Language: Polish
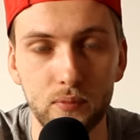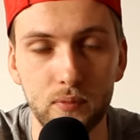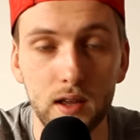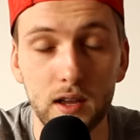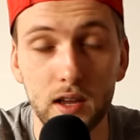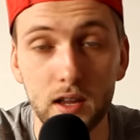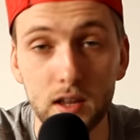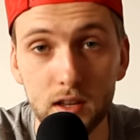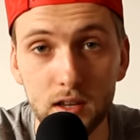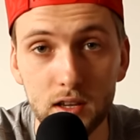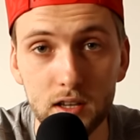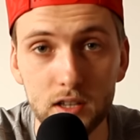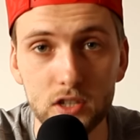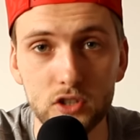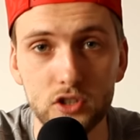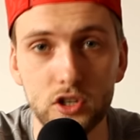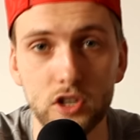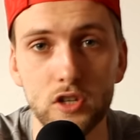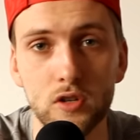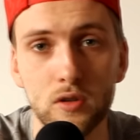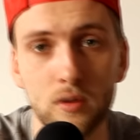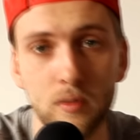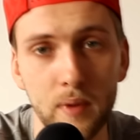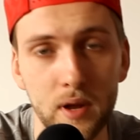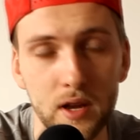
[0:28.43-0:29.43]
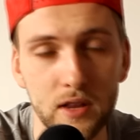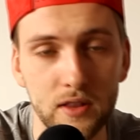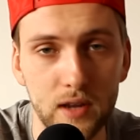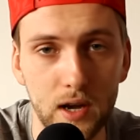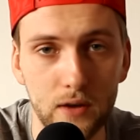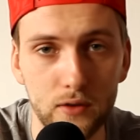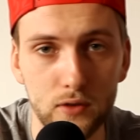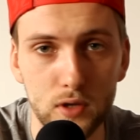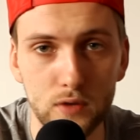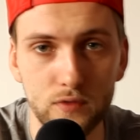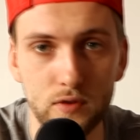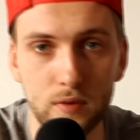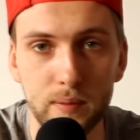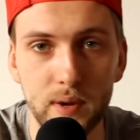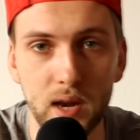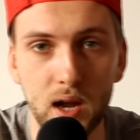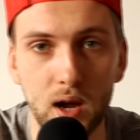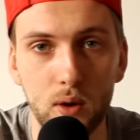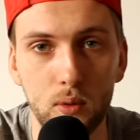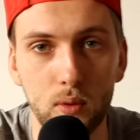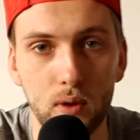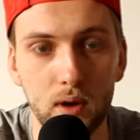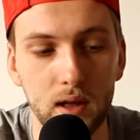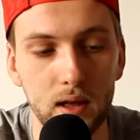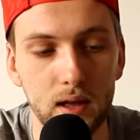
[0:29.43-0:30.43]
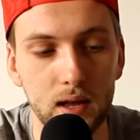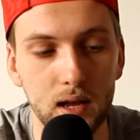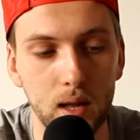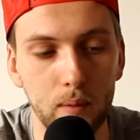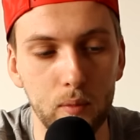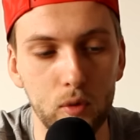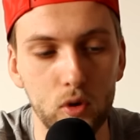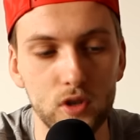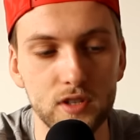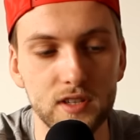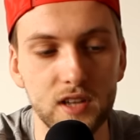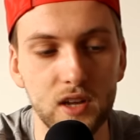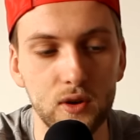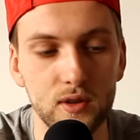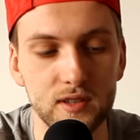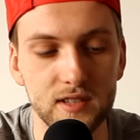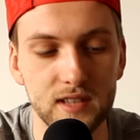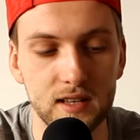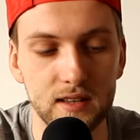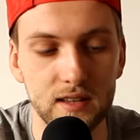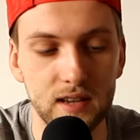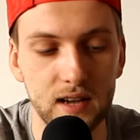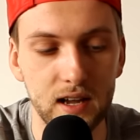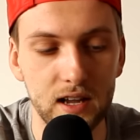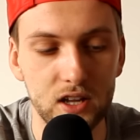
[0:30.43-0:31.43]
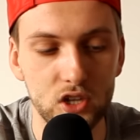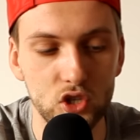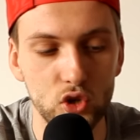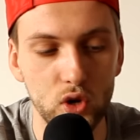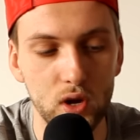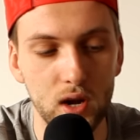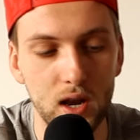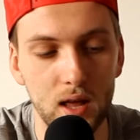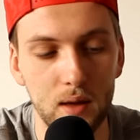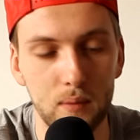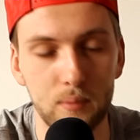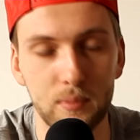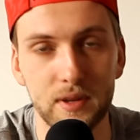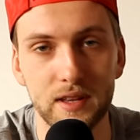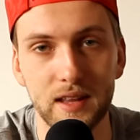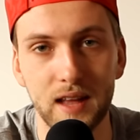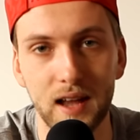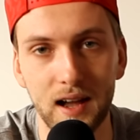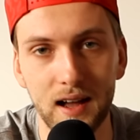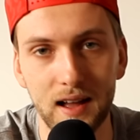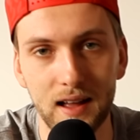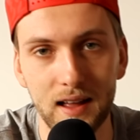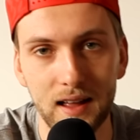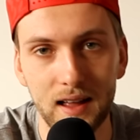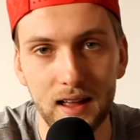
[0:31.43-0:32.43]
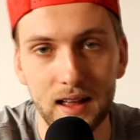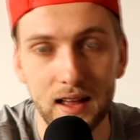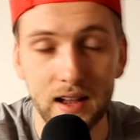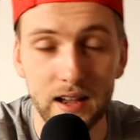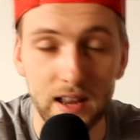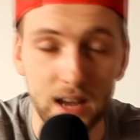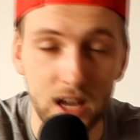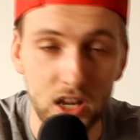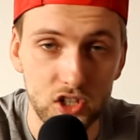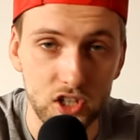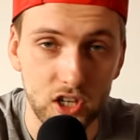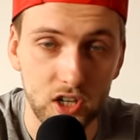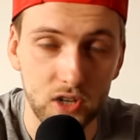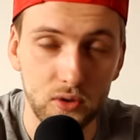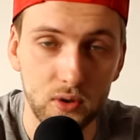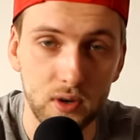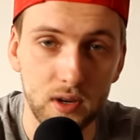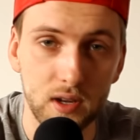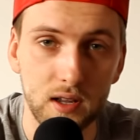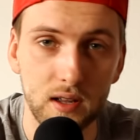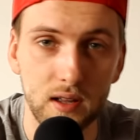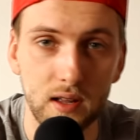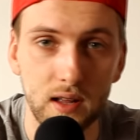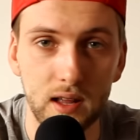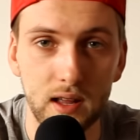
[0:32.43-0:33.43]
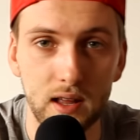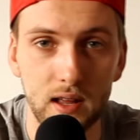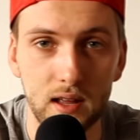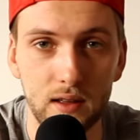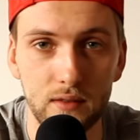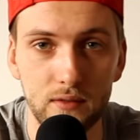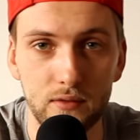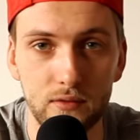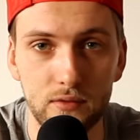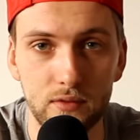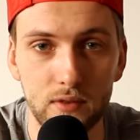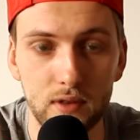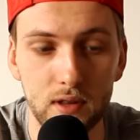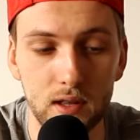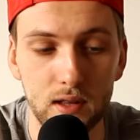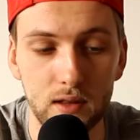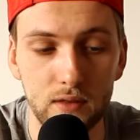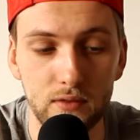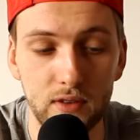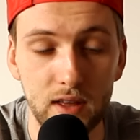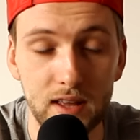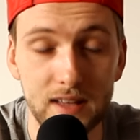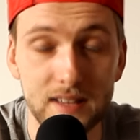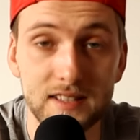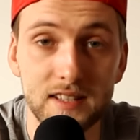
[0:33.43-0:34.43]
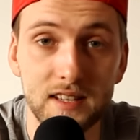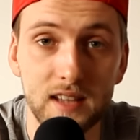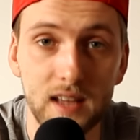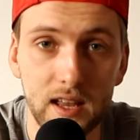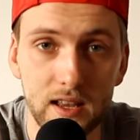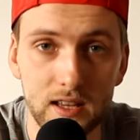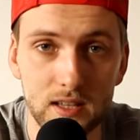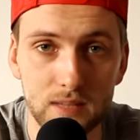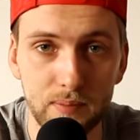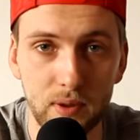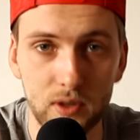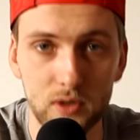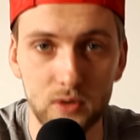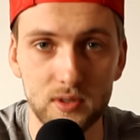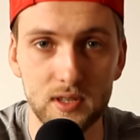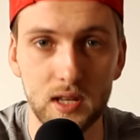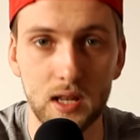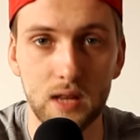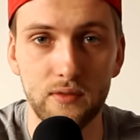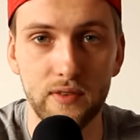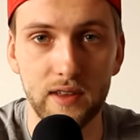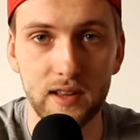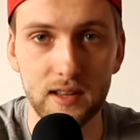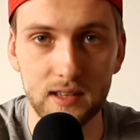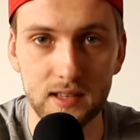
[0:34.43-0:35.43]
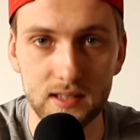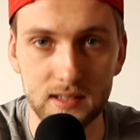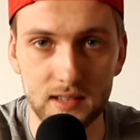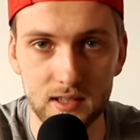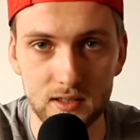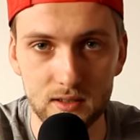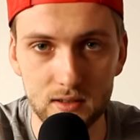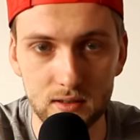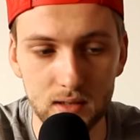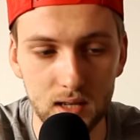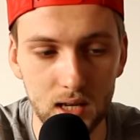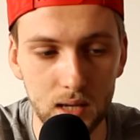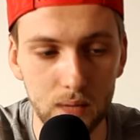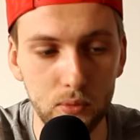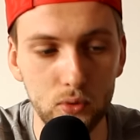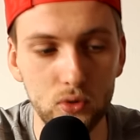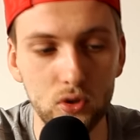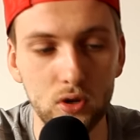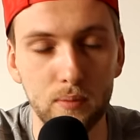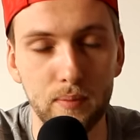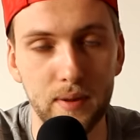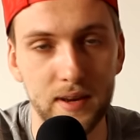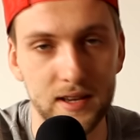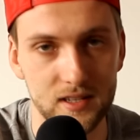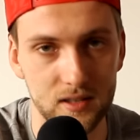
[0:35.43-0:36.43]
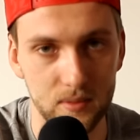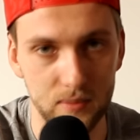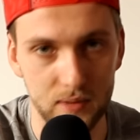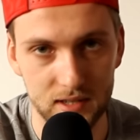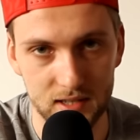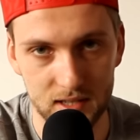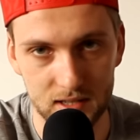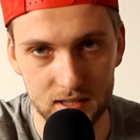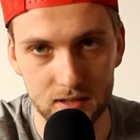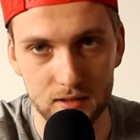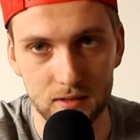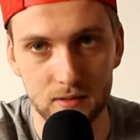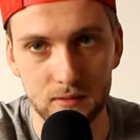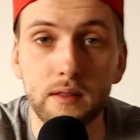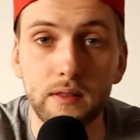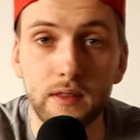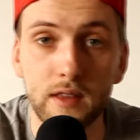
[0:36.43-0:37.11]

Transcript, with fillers: Hinki z trzecim numerem draftu wybrał e, kameruńskiego centra Joela Ambida, gracza, który e, w NCAA spędził zaledwie jeden sezon, ale był to bardzo dobry sezon.